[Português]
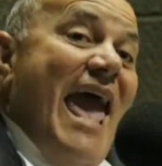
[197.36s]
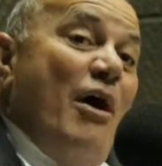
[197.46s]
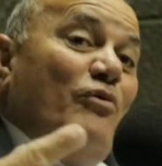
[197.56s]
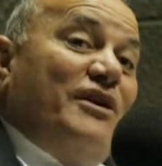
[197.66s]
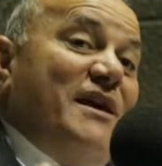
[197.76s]

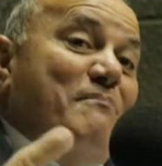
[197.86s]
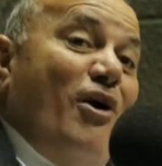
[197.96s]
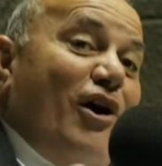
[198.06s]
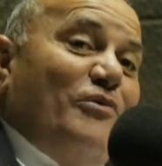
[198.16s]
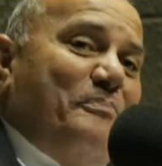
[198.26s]
eu que
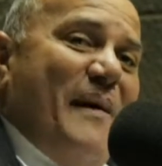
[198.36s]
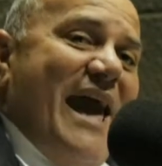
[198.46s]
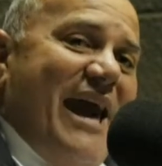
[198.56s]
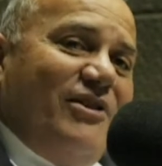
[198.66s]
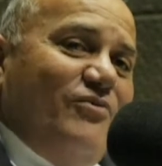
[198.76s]
moro
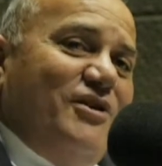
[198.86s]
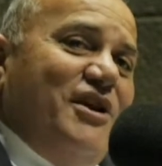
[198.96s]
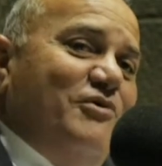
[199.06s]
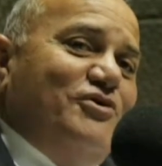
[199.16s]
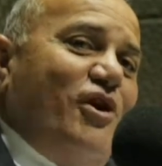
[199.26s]
perto,
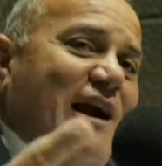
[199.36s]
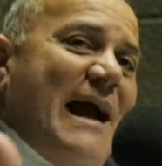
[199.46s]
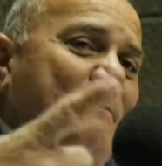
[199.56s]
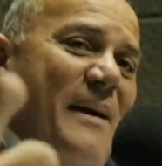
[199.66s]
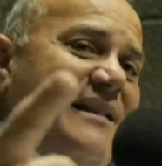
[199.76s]
queriam
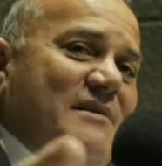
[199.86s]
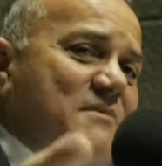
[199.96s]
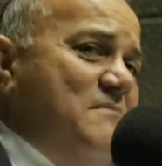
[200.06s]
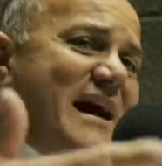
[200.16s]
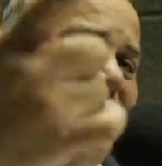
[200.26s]
jogar pé de
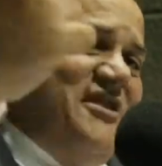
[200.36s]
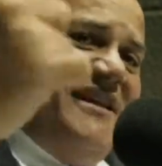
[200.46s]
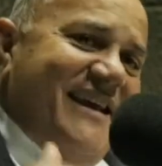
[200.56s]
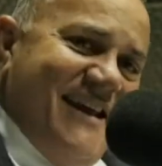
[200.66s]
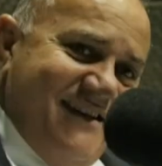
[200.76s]
mim,
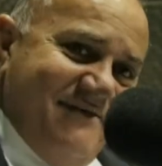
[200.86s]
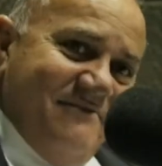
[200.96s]
imagina nele.